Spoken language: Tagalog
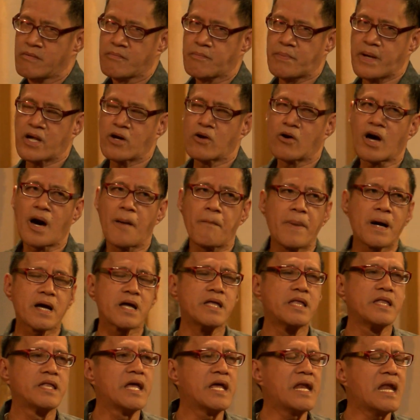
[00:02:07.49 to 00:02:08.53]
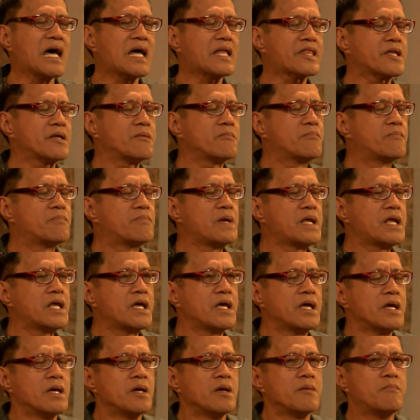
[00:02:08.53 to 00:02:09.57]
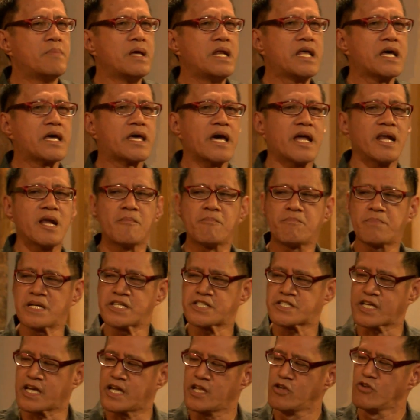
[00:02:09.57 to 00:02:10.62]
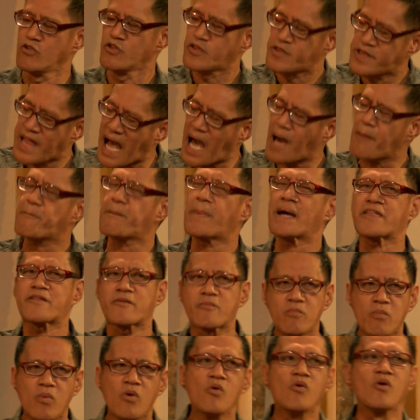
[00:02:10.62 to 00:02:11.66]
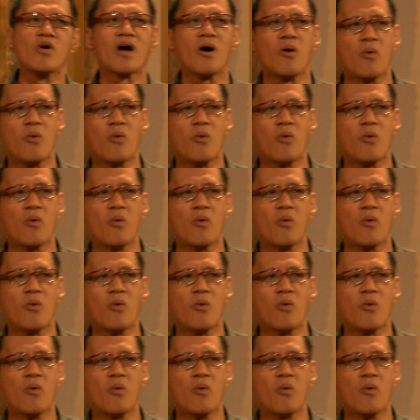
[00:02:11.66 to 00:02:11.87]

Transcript: Pero kapag hindi natin binigyan ng pansin, yung dapat mong